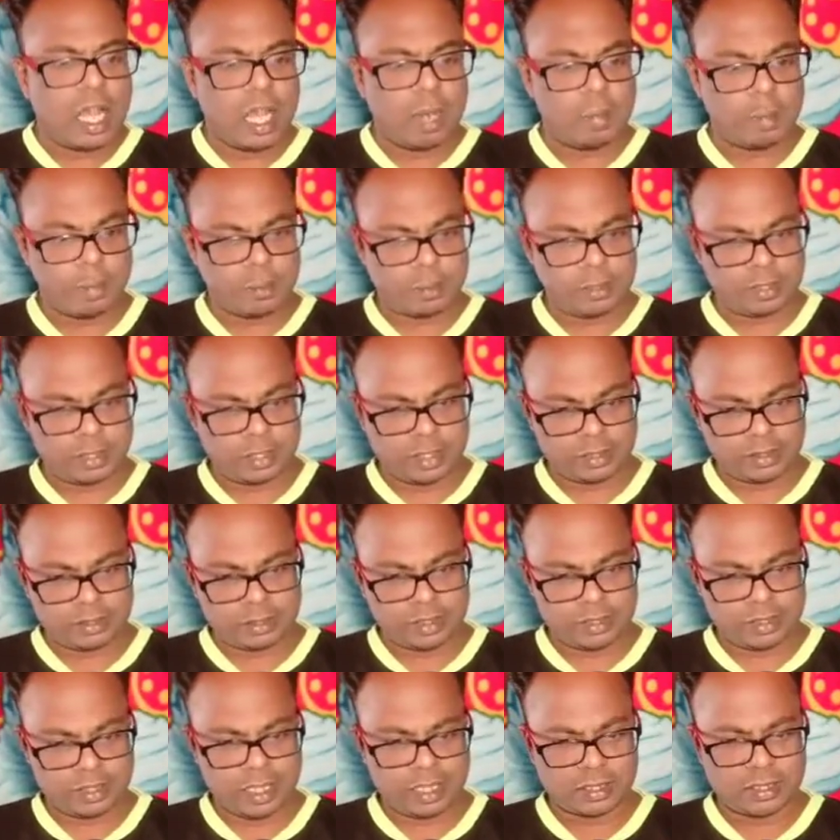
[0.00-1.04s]
அப்பொழுது
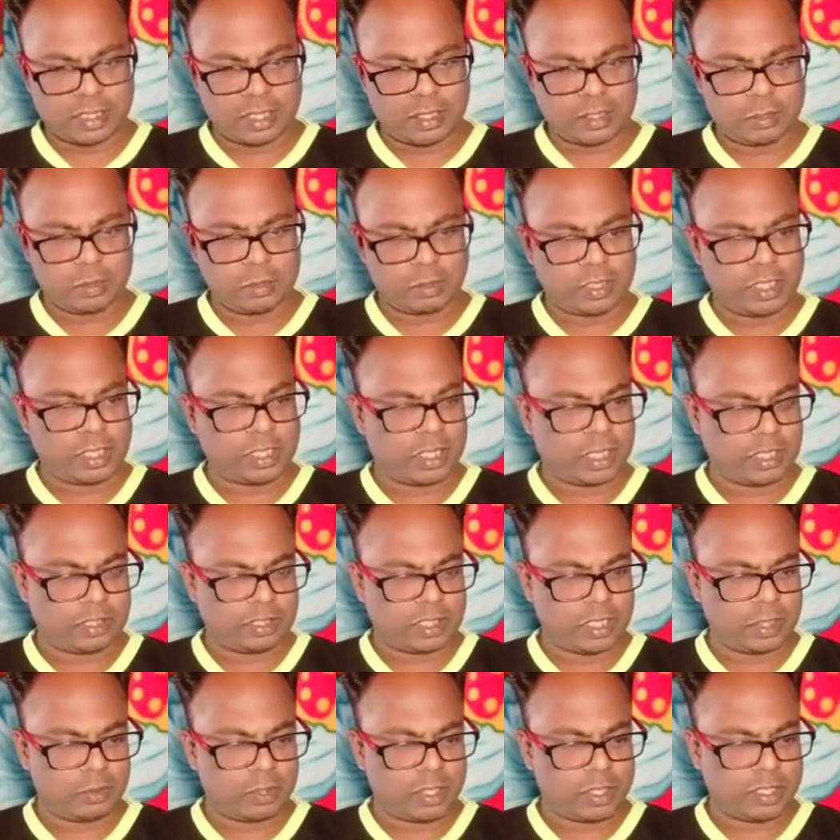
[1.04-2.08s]
கர்த்தர் சாத்தானை நோக்கி
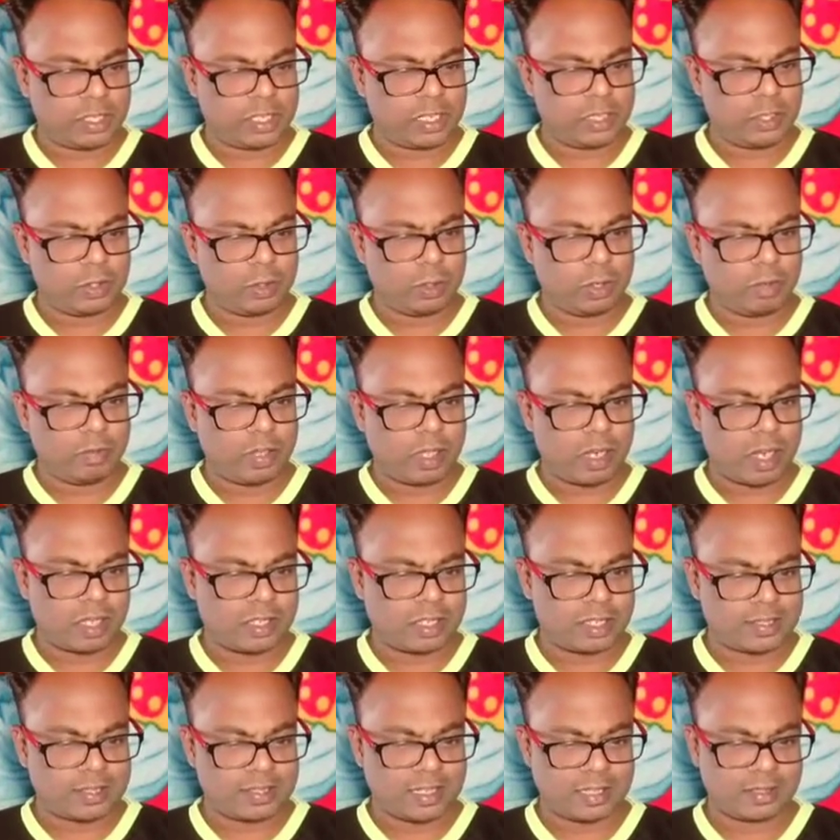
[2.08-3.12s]
கர்த்தர் உன்னை கடிந்து
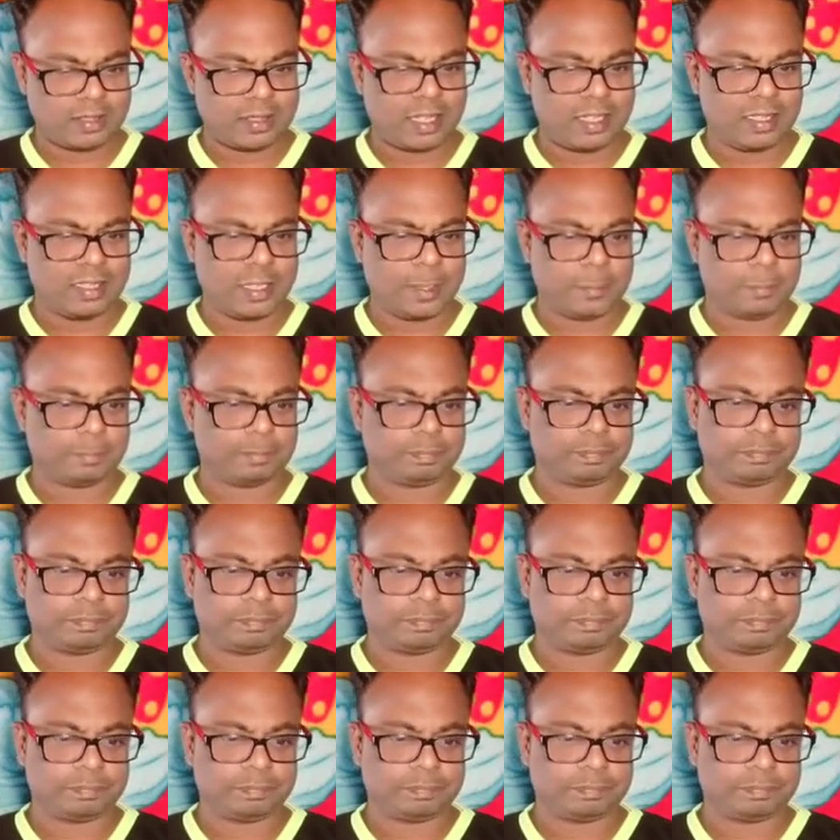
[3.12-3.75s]
கொள்வாராக சாத்தானே